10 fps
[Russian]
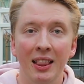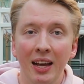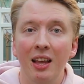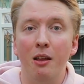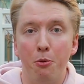
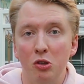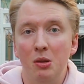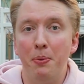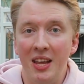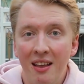Надо это
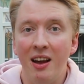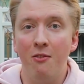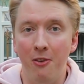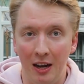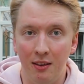просто принять
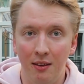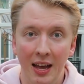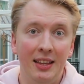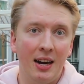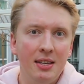как факт. Это